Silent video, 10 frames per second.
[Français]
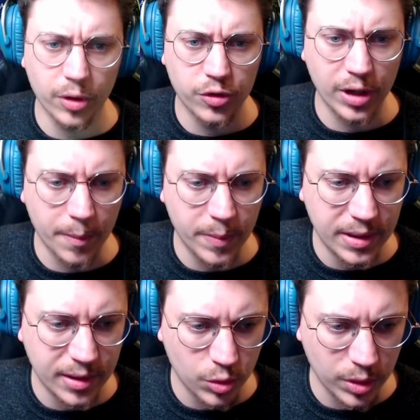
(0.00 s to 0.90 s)
Je vais la
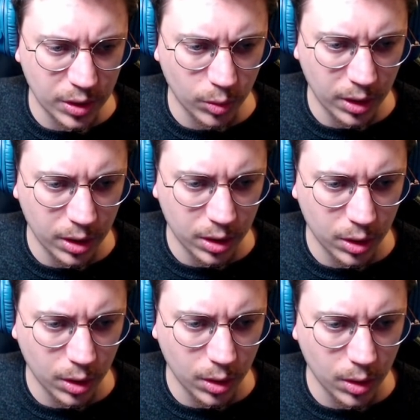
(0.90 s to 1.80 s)
baisser. Je suis désolé.
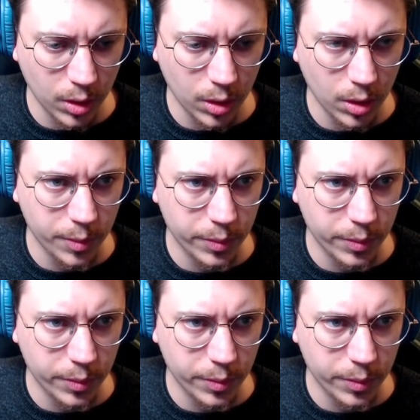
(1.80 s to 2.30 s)
Hop,